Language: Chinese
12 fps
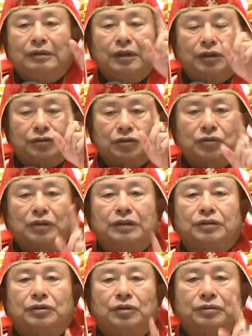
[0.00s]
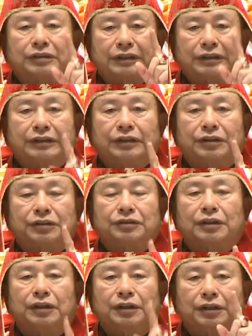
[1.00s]
二十岁的时候乘以二，
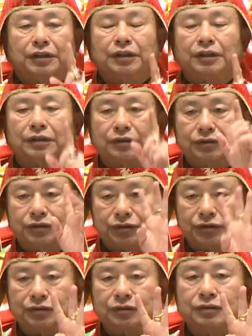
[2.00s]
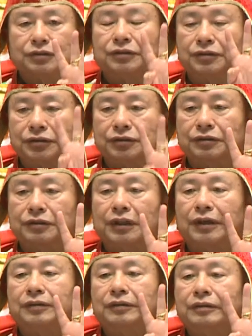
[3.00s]
是二二四，是四
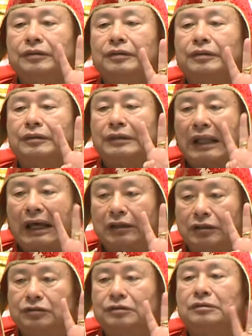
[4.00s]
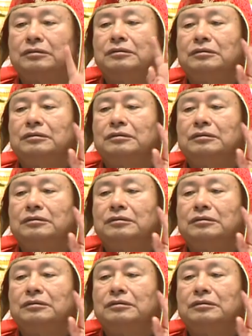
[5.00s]
天来一次。